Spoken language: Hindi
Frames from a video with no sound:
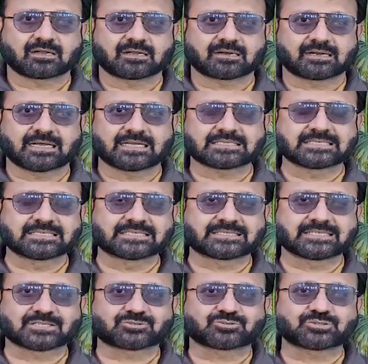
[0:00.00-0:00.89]
और
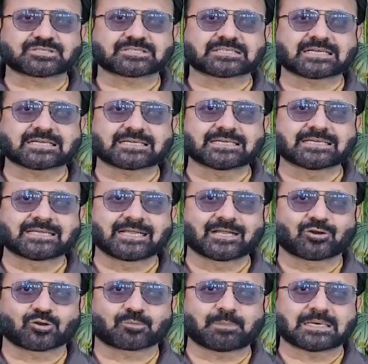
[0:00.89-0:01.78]
राजनीतिक सुचिता की
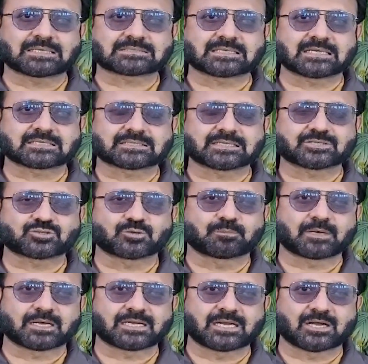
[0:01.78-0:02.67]
ये लोग बात करते हैं
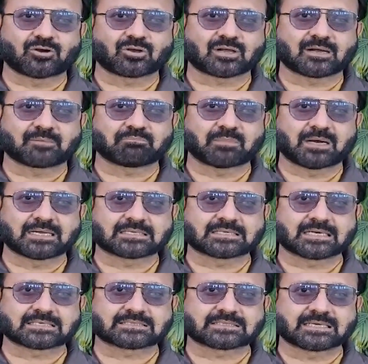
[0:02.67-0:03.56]
जो महिलाओं का
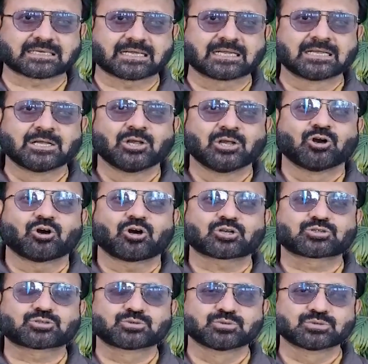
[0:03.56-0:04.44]
अपमान करते हैं
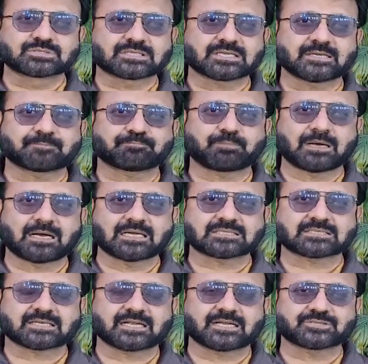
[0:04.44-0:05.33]
और दूसरे
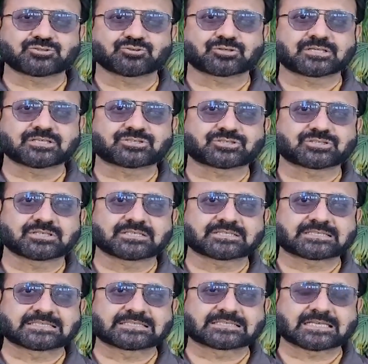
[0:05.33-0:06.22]
पांच राज्यों की
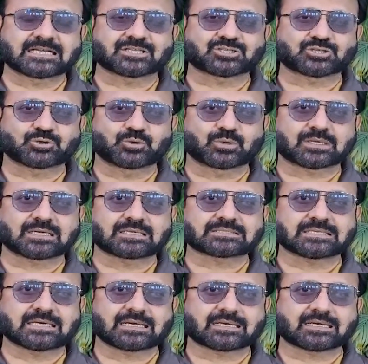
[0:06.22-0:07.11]
चिंता
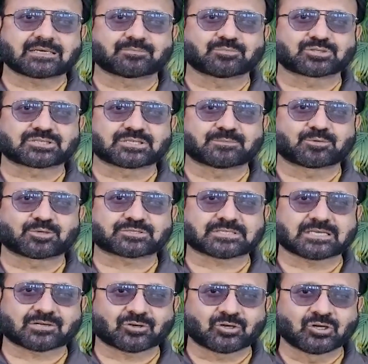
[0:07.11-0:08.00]
छोड़कर झारखंड मुक्ति
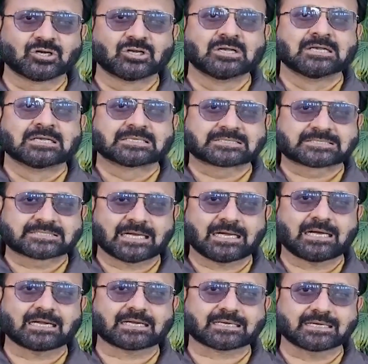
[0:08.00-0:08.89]
मोर्चा को
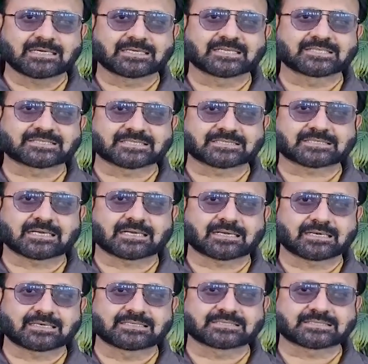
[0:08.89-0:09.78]
झारखंड की चिंता
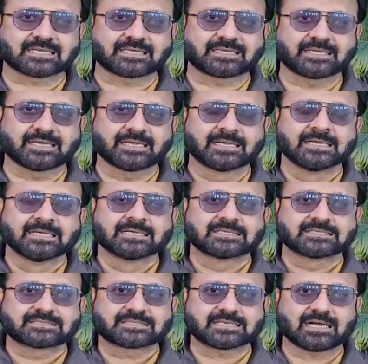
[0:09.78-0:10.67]
करनी चाहिए
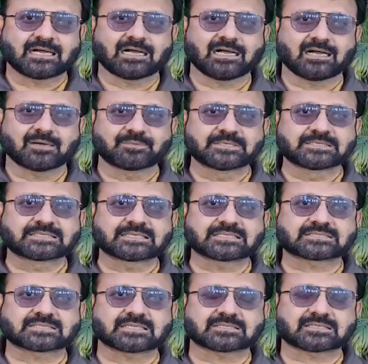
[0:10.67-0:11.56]
जहां अब
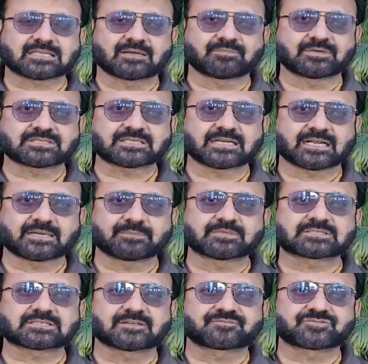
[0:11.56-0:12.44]
इनके सत्ता में जाने
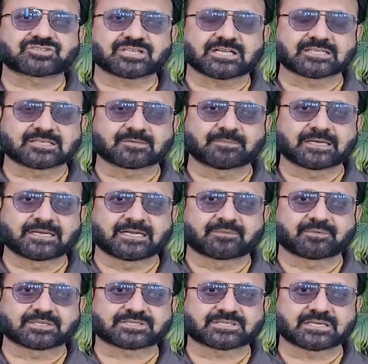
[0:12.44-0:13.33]
में सिर्फ चंद
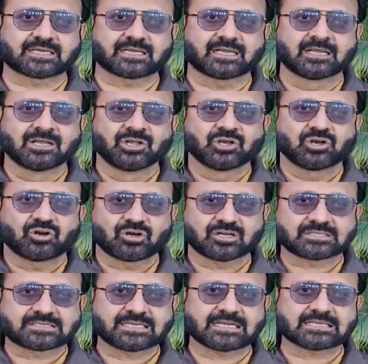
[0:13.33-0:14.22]
महीने बचे हैं
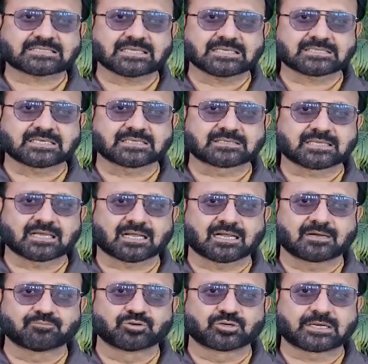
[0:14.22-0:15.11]
और जैसा जनता
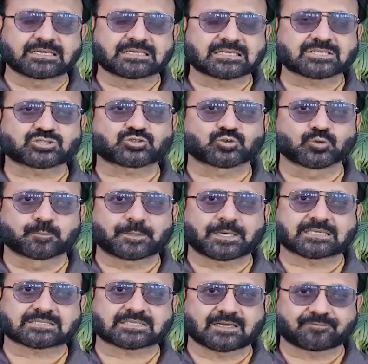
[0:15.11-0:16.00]
का मूड इनका
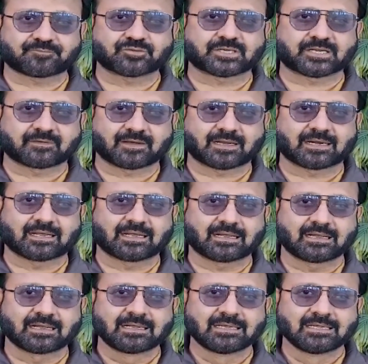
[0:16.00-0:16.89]
सुपड़ा साफ होने
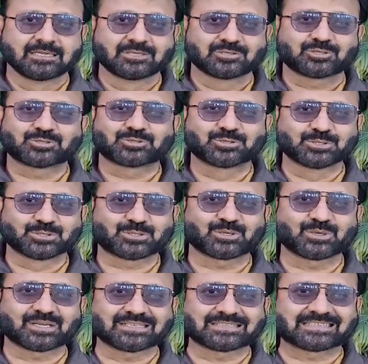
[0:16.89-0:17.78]
वाला है तो
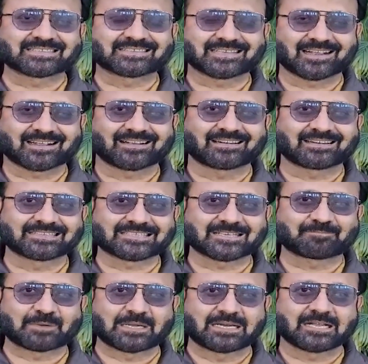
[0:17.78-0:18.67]
दूसरों की चिंता
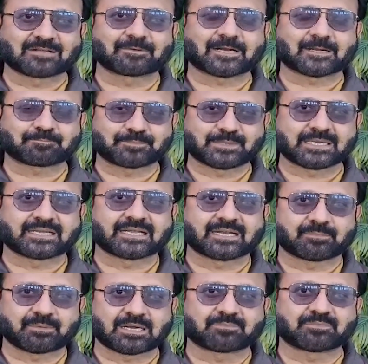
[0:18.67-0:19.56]
करने से पहले एक बार अपने
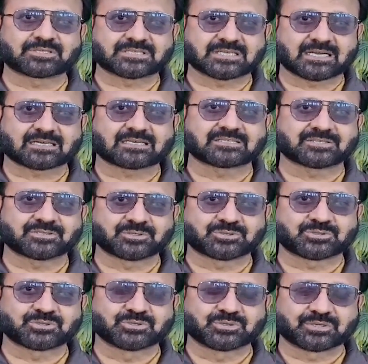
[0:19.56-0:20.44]
गिरेबान में जांच लीजिए
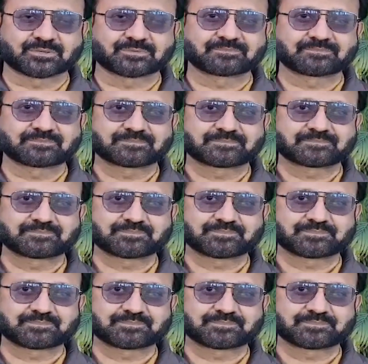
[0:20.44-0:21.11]
हुजूर